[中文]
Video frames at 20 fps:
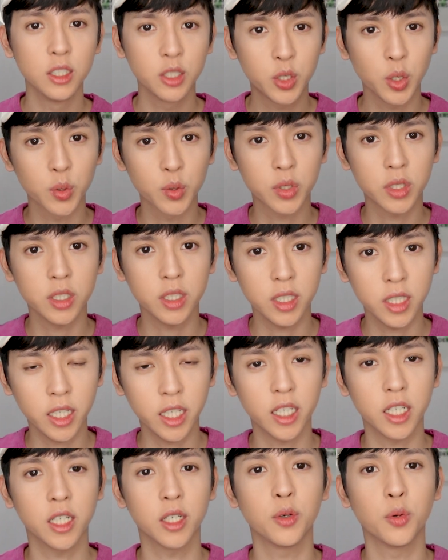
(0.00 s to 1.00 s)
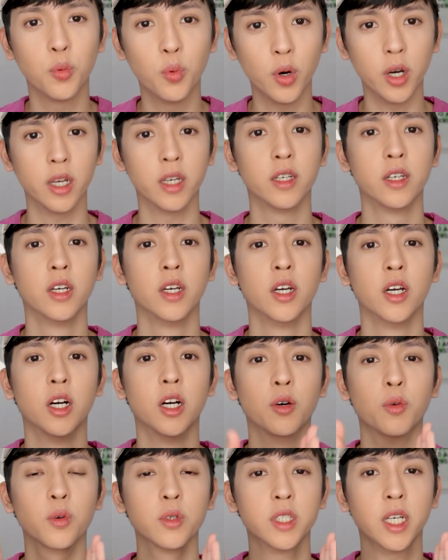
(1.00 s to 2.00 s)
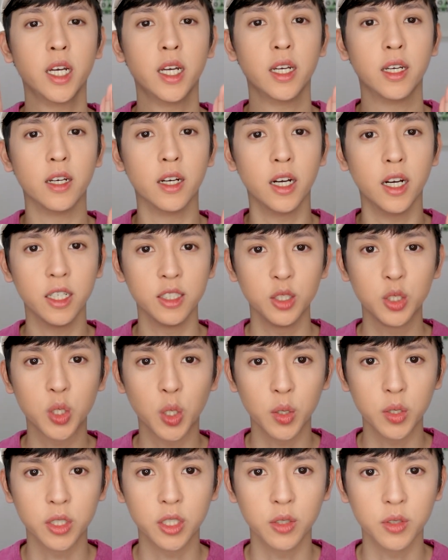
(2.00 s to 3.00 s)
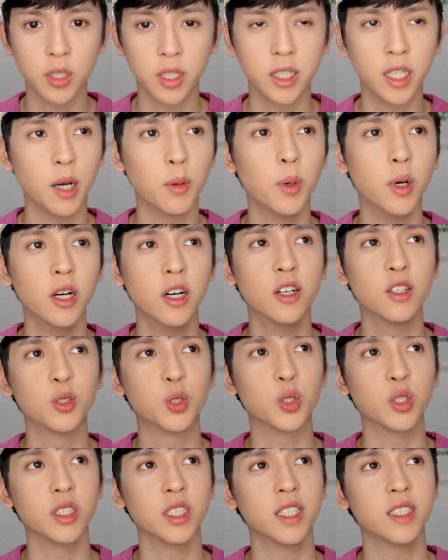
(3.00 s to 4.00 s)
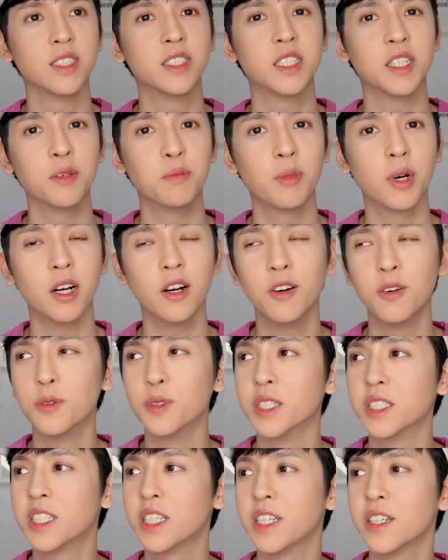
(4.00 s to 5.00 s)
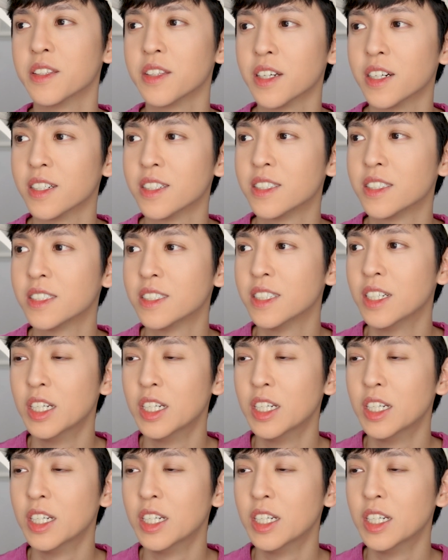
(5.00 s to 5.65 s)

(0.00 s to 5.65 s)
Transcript: 就是因为我在很久很久之前，差不多二十年前吧。哦，我的天哪！